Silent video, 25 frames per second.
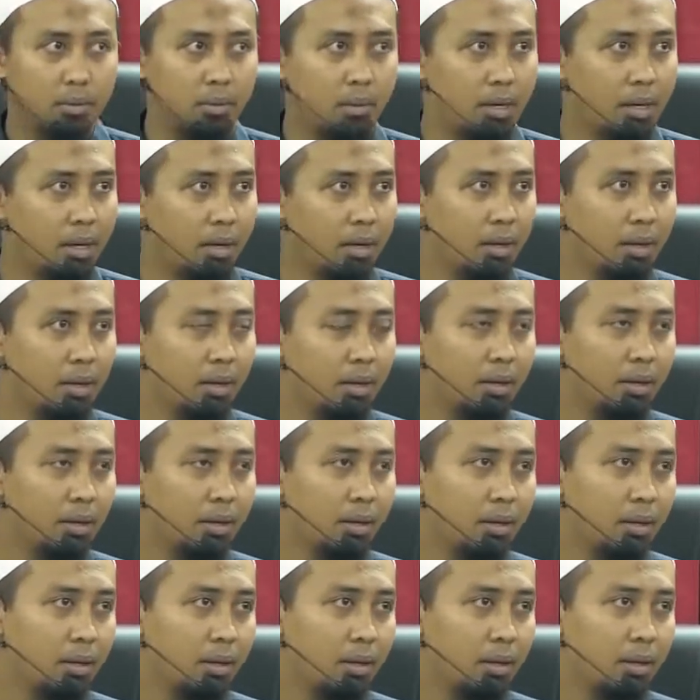ya
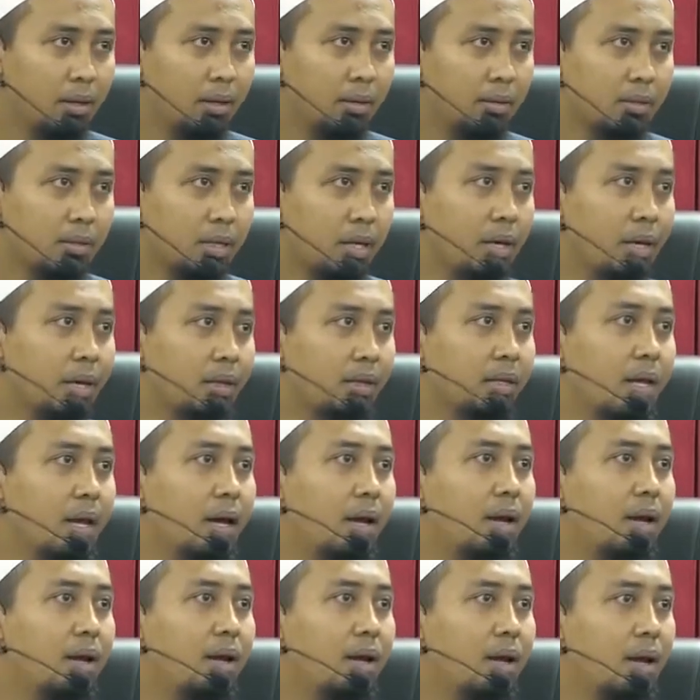sayati
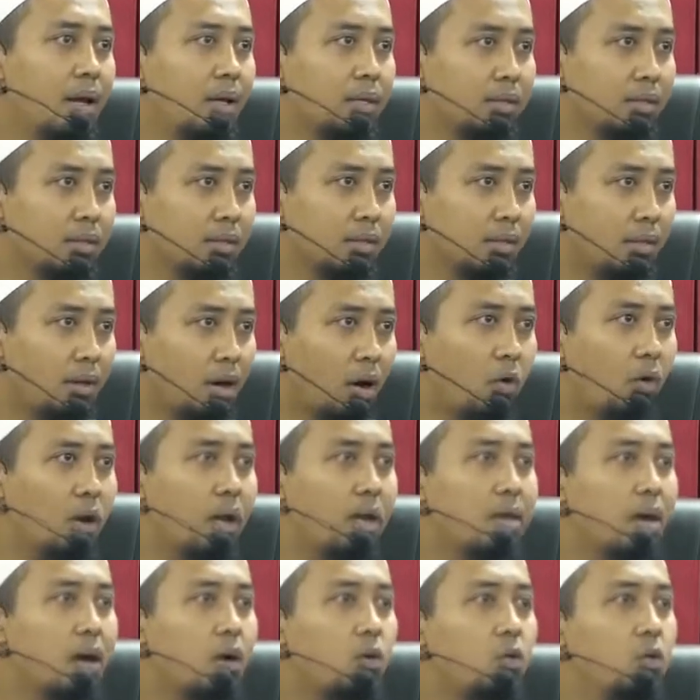ala nas aw
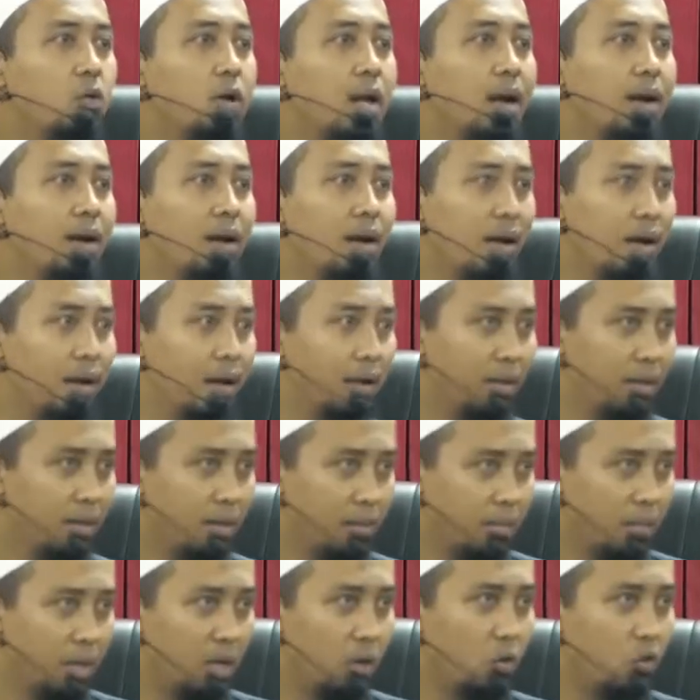la
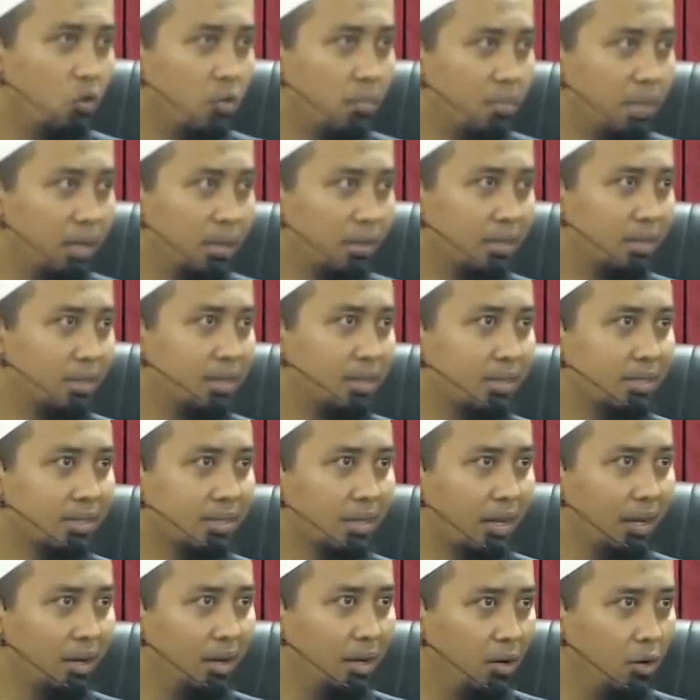yakunanna min ummati
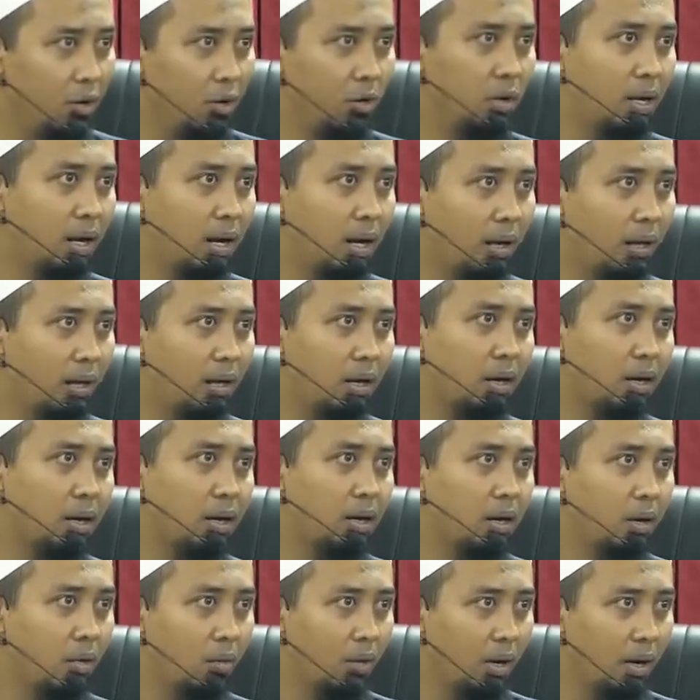yastahilluna
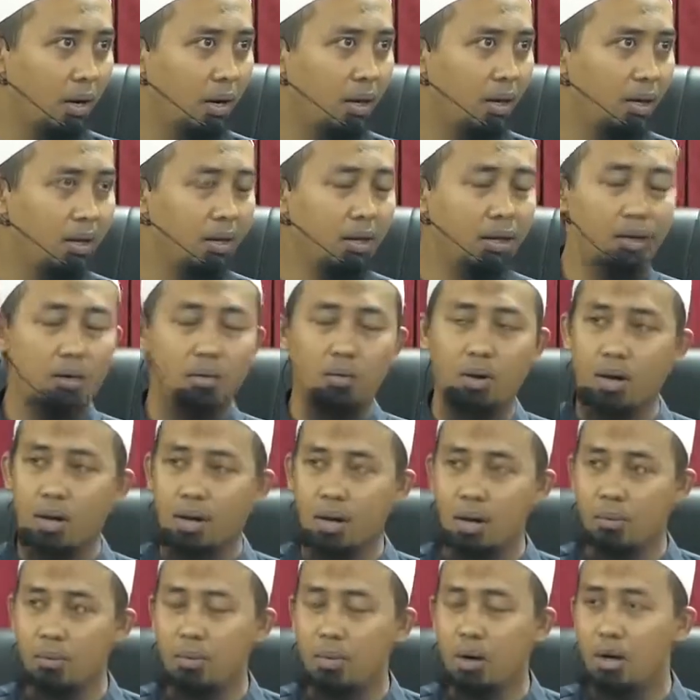al-hira wal harir wal
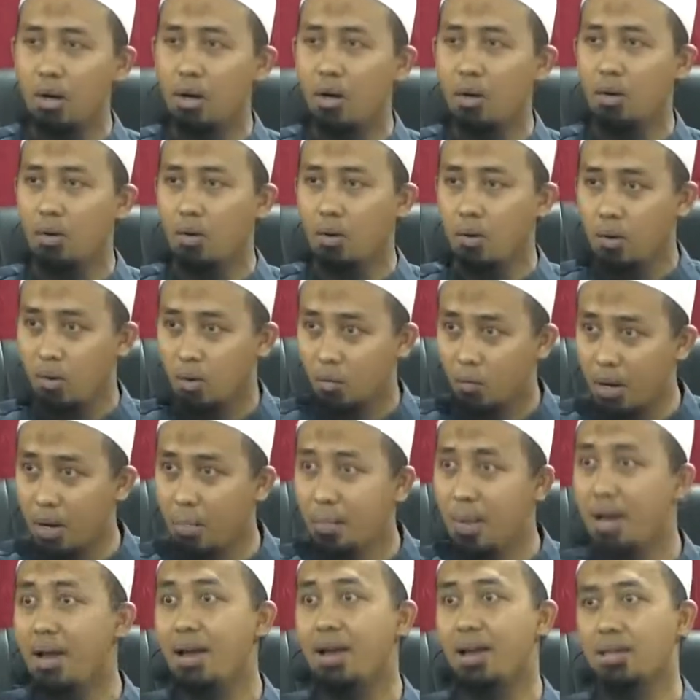khamra
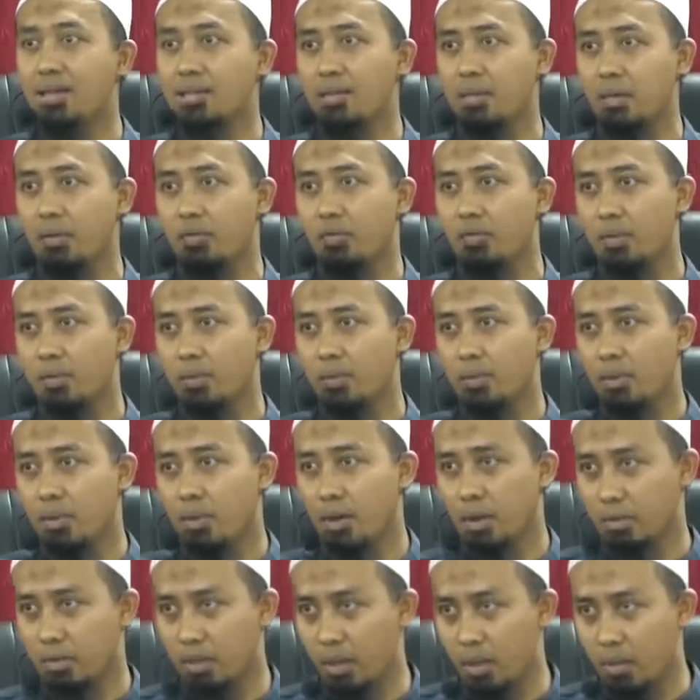wal ma'azif
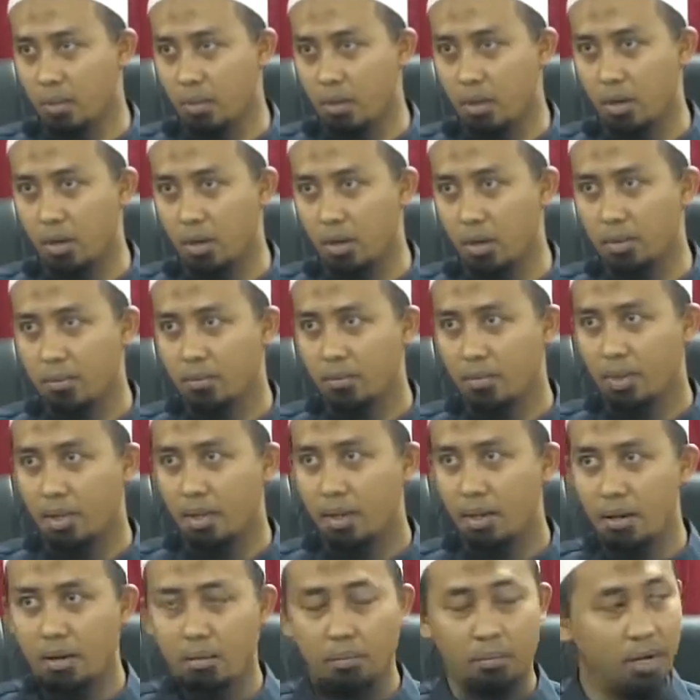dalam sahih Bukhari
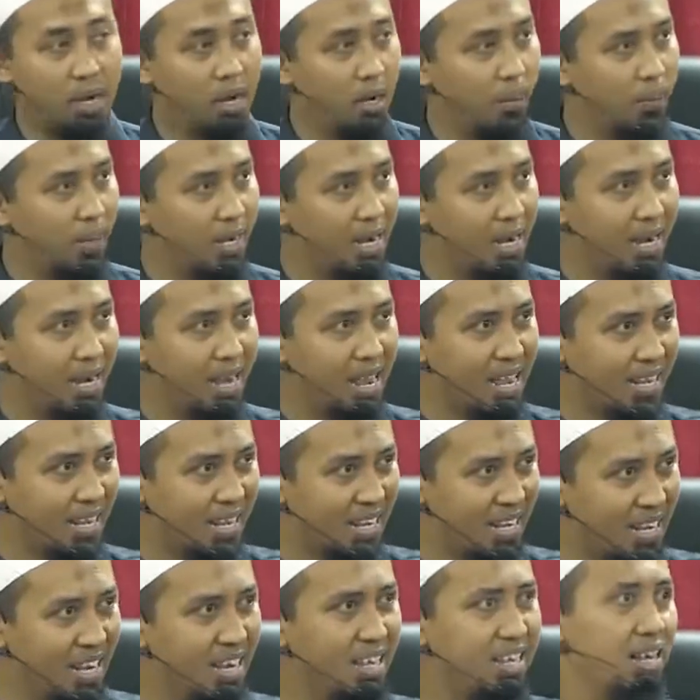benar-benar
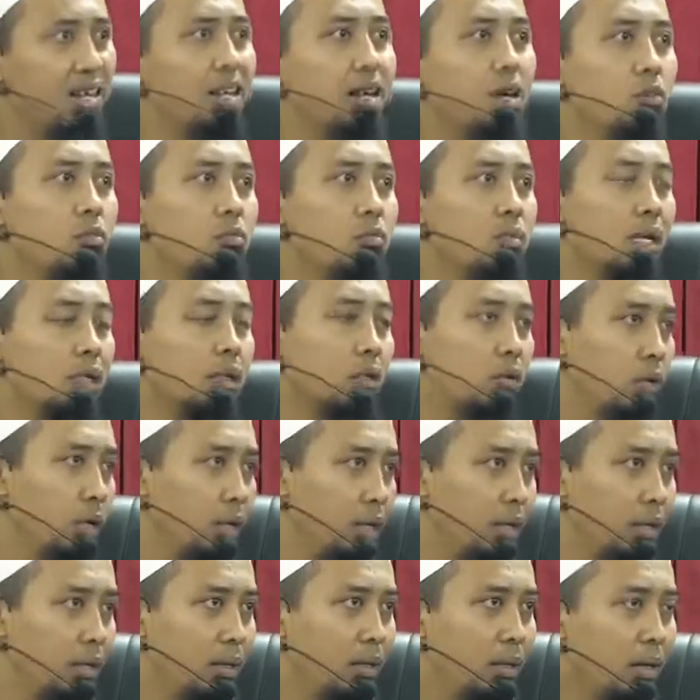akan ada dari umatku
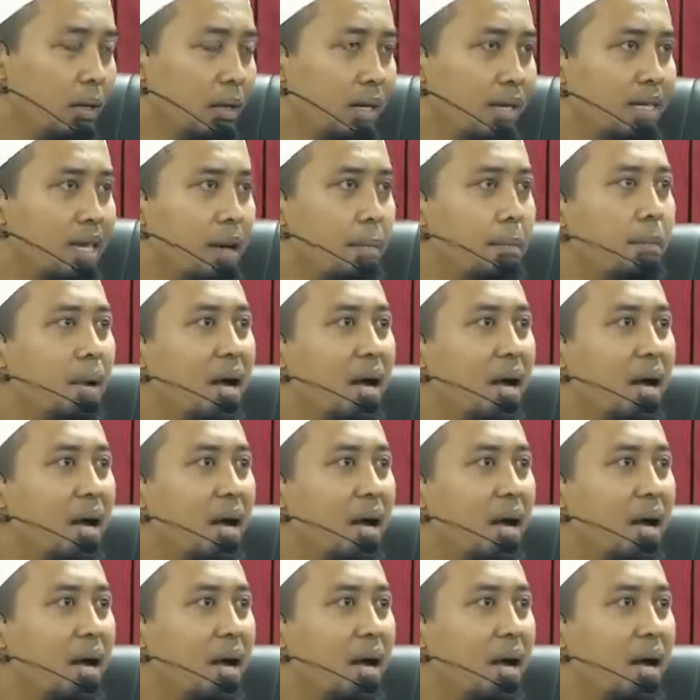ini yang